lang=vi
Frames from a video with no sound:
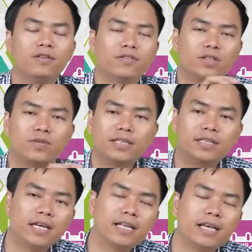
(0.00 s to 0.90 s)
và chúng ta
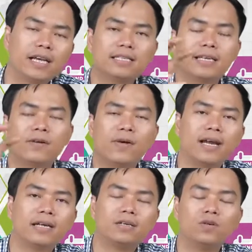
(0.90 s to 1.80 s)
chia thành các giai
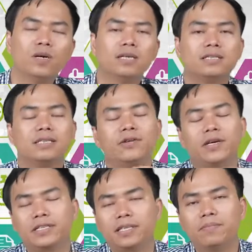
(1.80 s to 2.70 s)
đoạn đúng không ạ giai
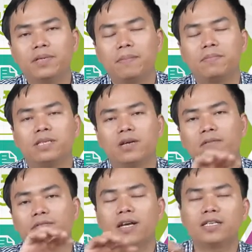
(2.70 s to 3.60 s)
đoạn xâm nhập giai
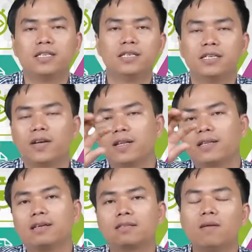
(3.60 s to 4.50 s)
đoạn phát triển giai đoạn
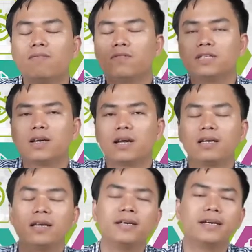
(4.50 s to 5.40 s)
tăng tốc và giai đoạn
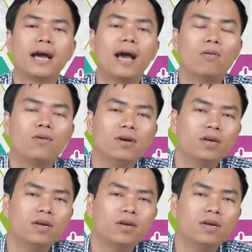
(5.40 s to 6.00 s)
đỉnh cao